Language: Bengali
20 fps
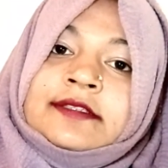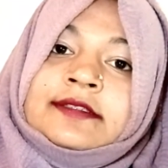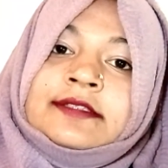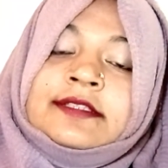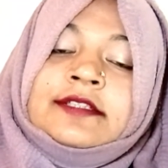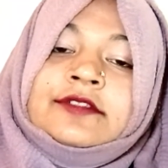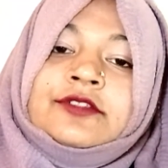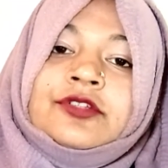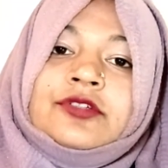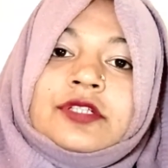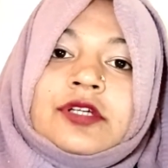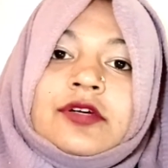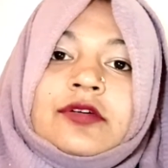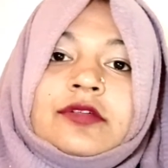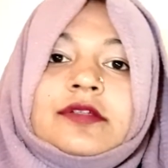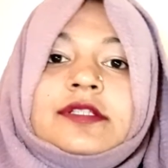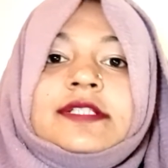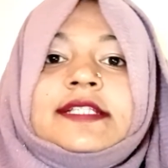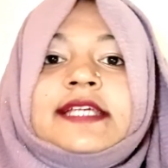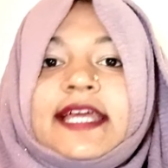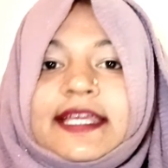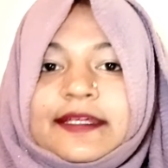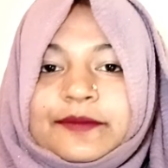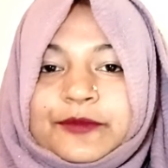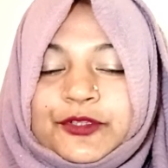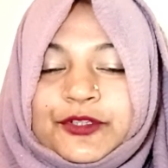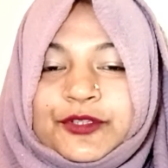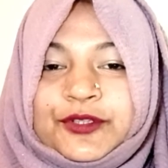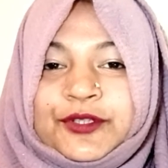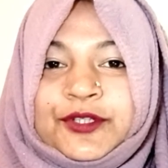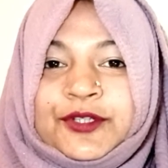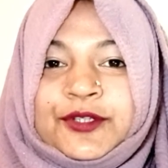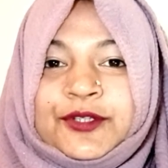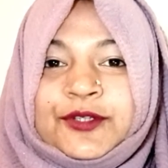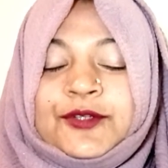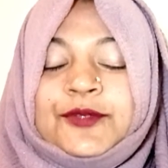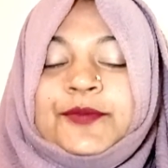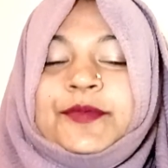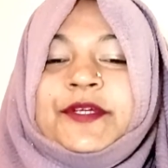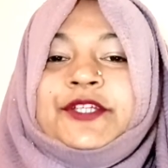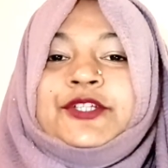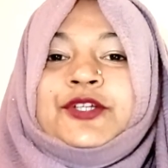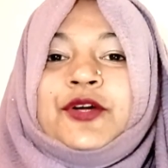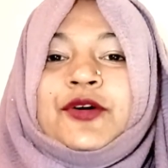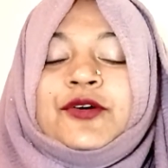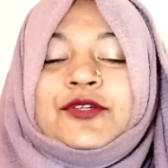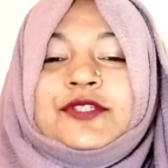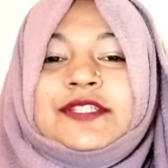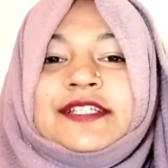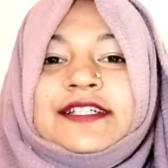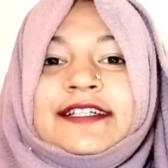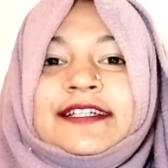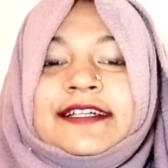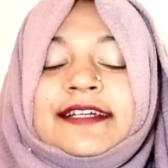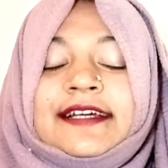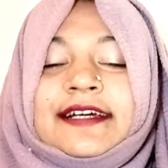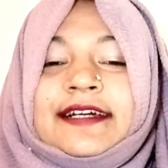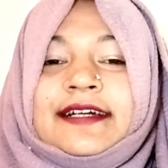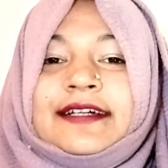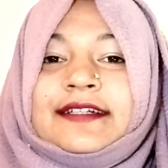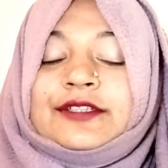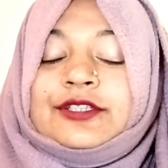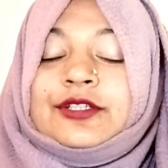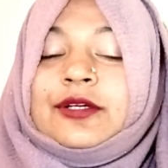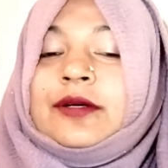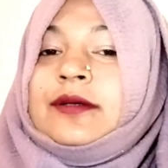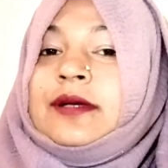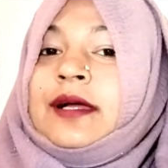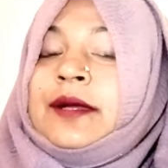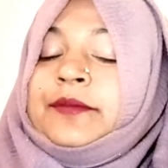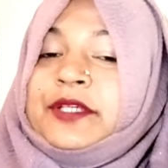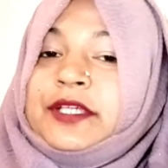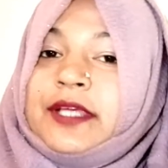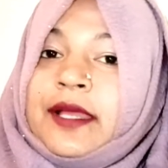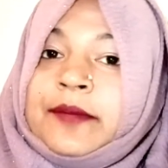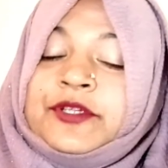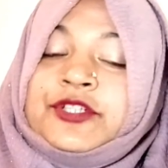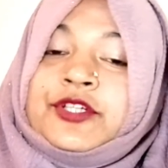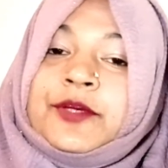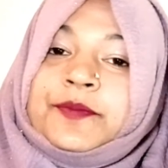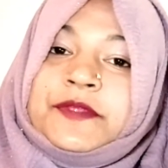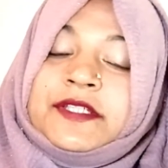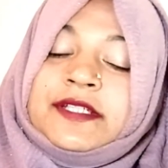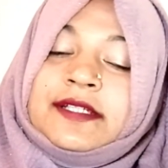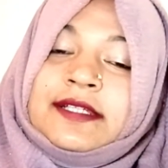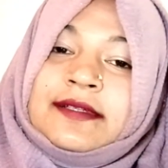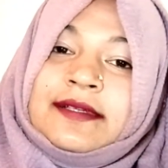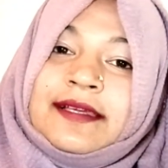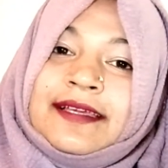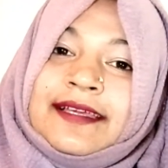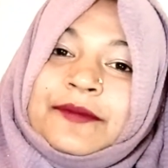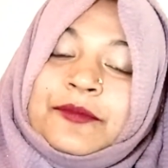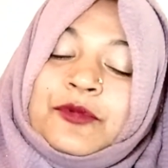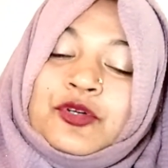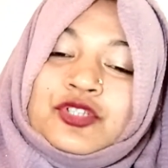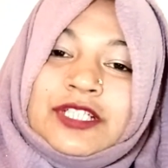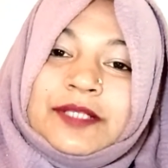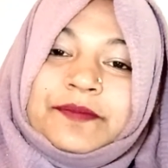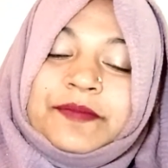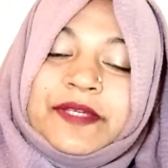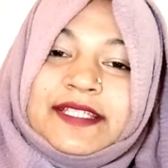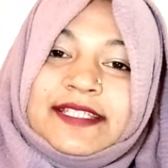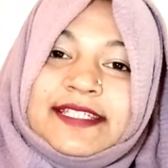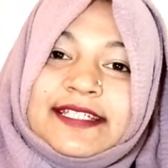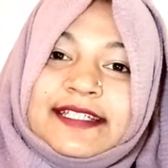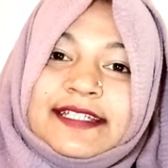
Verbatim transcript: তৃতীয়টা হলো ডায়মন্ড খুবই সহজ আমি আমি সবচেয়ে মজা পেয়েছি